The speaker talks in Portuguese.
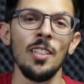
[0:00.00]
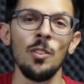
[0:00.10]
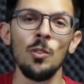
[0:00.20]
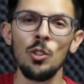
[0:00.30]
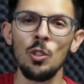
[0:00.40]

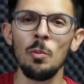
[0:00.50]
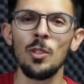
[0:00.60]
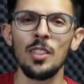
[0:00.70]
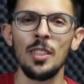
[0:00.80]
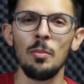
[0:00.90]
Nos
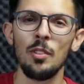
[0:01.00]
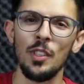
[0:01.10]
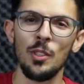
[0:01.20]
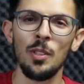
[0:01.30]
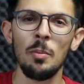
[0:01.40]
rumores que temos
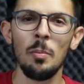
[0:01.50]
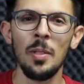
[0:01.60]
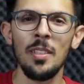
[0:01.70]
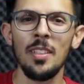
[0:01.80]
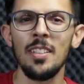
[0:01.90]
visto
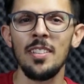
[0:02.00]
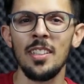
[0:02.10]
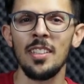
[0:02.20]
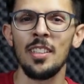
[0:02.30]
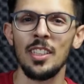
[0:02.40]
ultimamente
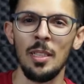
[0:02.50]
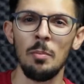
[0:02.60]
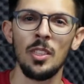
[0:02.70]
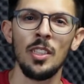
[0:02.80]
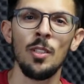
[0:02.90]
acerca das
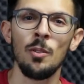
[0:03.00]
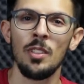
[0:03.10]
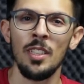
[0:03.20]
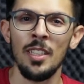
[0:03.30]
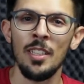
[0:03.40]
câmaras que irão
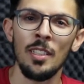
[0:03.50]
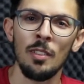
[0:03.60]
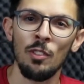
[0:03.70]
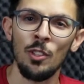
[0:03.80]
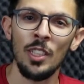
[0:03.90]
sair na
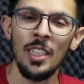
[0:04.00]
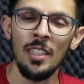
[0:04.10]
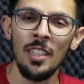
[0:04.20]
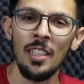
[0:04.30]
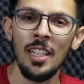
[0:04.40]

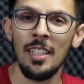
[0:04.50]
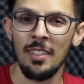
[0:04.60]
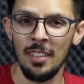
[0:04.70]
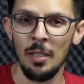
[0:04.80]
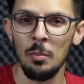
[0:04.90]
fotoquina, em
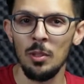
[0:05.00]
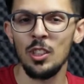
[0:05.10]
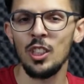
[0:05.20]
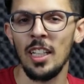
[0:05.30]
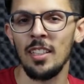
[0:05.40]
setembro
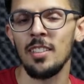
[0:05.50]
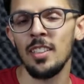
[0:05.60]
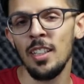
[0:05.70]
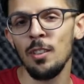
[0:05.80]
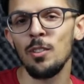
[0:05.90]
destaca-se a
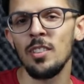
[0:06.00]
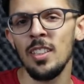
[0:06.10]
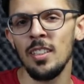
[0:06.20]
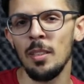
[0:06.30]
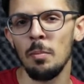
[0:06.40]
Canon
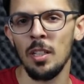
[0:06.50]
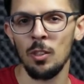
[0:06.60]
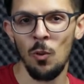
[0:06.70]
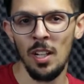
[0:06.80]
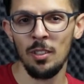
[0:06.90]
5D Mark
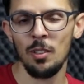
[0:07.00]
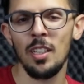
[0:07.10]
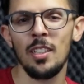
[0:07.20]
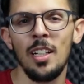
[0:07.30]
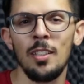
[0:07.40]
IV,
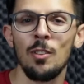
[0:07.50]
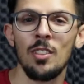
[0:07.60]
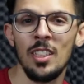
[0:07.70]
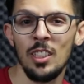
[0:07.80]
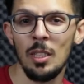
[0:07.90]
a Canon
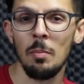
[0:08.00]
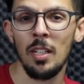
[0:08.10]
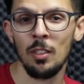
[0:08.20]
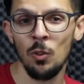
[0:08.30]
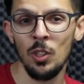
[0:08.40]
6D
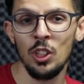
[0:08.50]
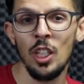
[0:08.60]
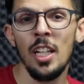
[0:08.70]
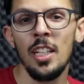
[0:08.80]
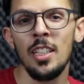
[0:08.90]
Mark II
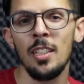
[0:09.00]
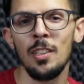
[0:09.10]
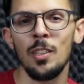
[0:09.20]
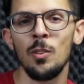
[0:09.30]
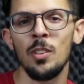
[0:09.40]
e a
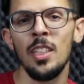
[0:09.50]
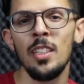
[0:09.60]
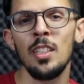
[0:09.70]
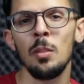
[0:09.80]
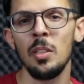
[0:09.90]
Nikon
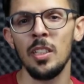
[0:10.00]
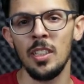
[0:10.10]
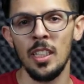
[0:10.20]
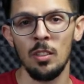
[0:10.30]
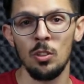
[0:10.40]

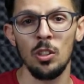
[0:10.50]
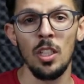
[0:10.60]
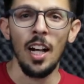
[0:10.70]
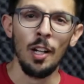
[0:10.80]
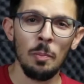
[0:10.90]
D3500.
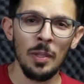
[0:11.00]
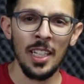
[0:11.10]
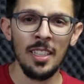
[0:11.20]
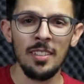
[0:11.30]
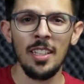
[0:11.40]
Ao que
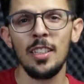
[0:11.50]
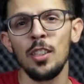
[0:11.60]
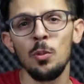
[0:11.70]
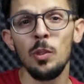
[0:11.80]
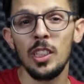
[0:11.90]
parece,
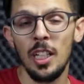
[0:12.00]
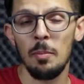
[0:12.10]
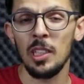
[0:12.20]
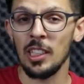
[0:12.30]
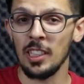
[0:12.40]
estas duas
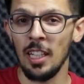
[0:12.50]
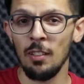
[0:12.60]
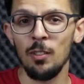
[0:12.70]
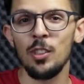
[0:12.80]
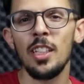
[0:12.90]
câmaras da
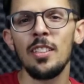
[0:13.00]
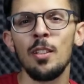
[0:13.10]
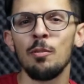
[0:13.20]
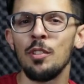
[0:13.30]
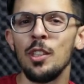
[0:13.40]
Canon já
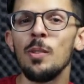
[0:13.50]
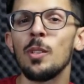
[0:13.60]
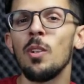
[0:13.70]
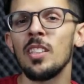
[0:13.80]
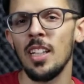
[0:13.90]
terão vídeo em
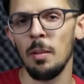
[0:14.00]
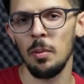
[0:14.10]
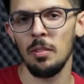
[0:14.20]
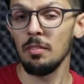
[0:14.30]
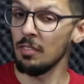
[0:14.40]
4K,
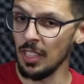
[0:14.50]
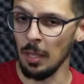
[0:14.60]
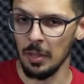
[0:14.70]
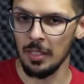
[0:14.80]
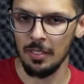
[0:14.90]

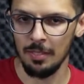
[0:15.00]
finalmente.